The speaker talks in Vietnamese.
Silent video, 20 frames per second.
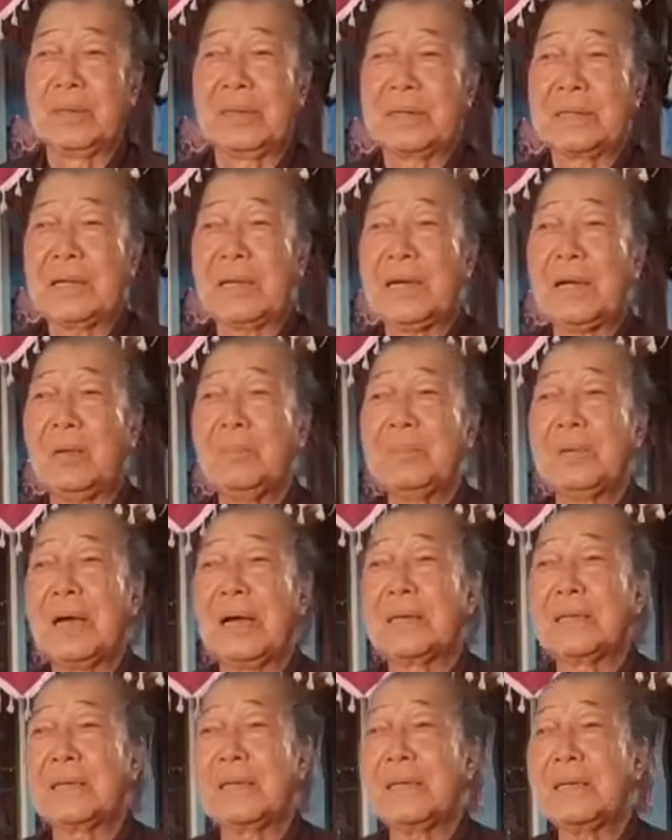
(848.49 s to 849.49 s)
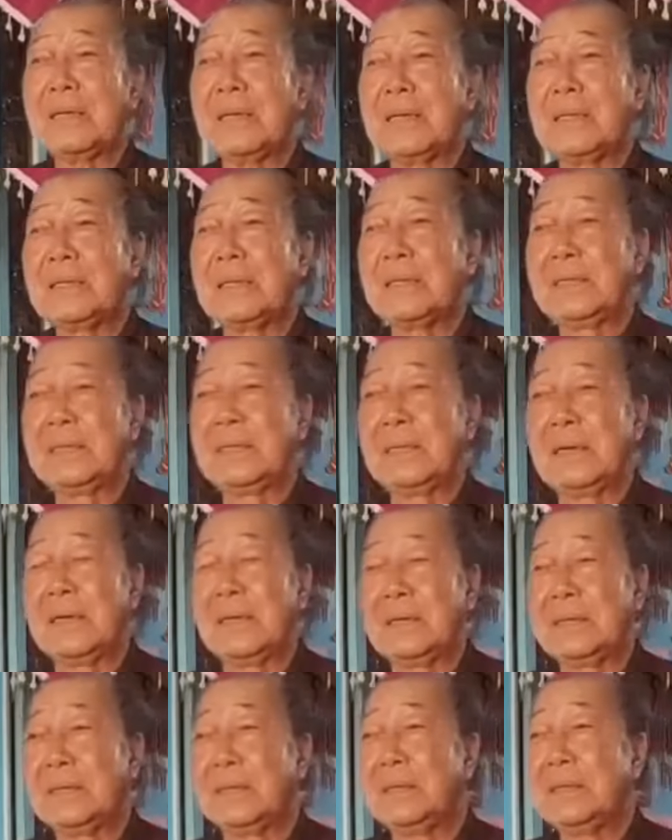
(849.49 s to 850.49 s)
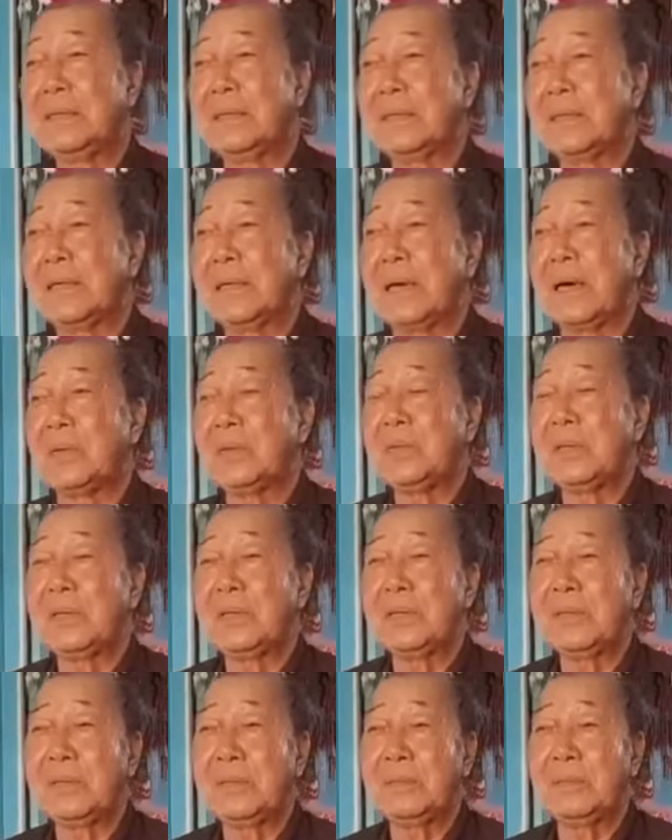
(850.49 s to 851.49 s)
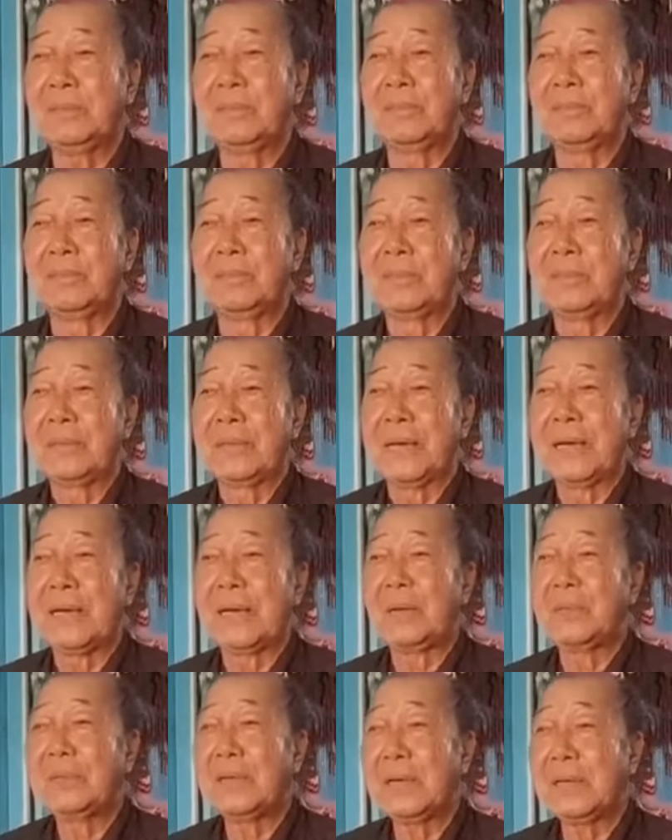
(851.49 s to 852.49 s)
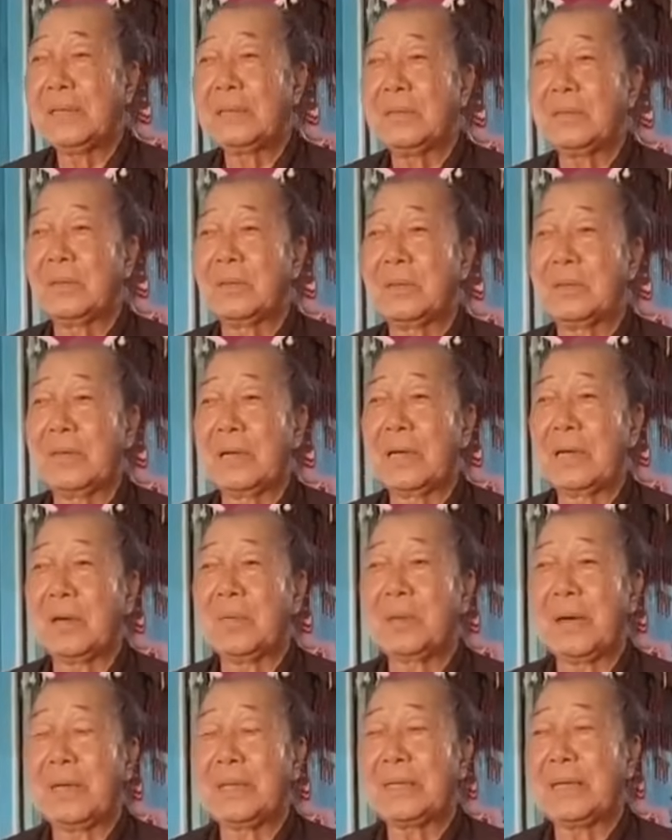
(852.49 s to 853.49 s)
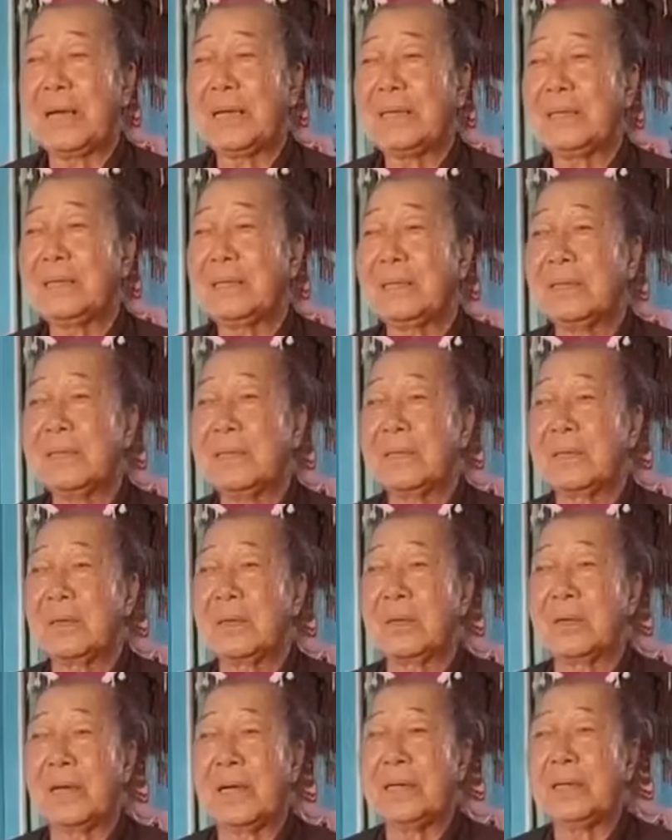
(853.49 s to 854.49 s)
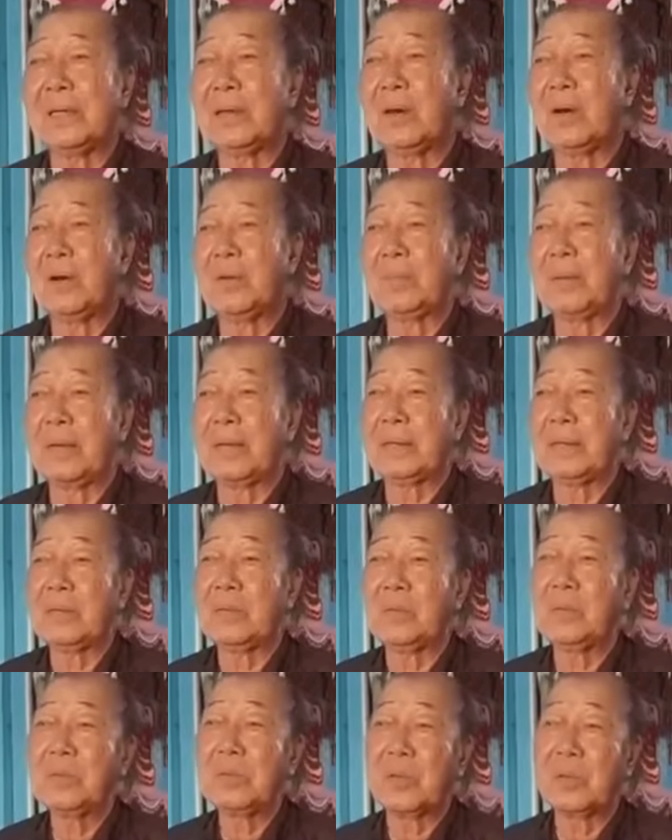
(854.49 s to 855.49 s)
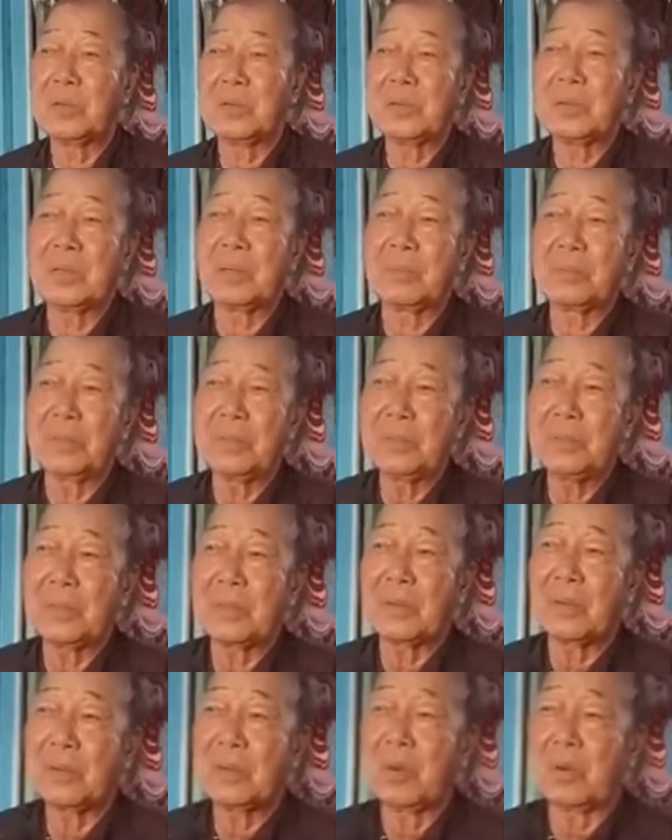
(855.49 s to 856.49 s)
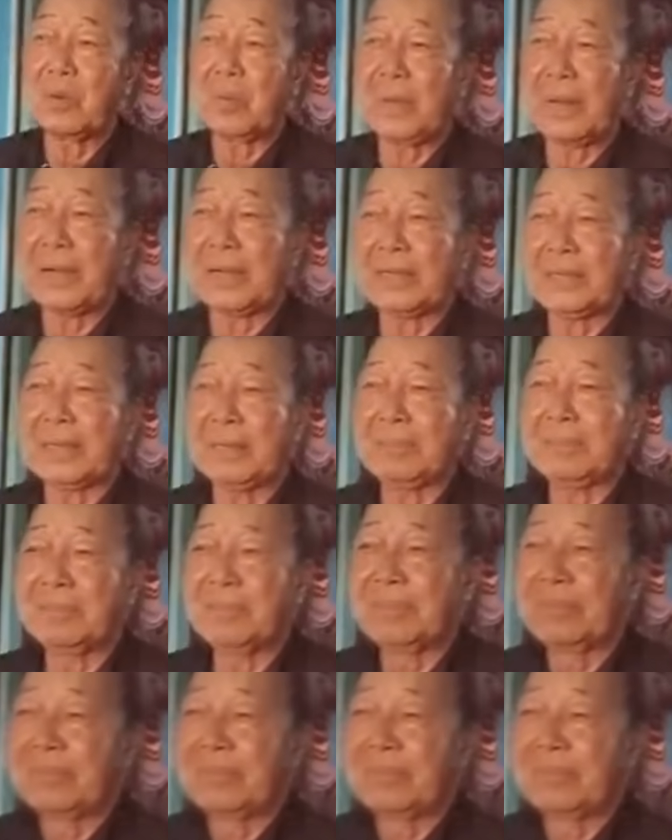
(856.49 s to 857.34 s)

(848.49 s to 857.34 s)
người ta không cần vấn đề gìn về giữ được cái đạo nhân lưng cái đạo nhân rồi cái đạo phật chân đi nữa thì rồi đây đó họ phải sẽ cuốn trôi theo dòng nước mà trôi cô bác anh chị em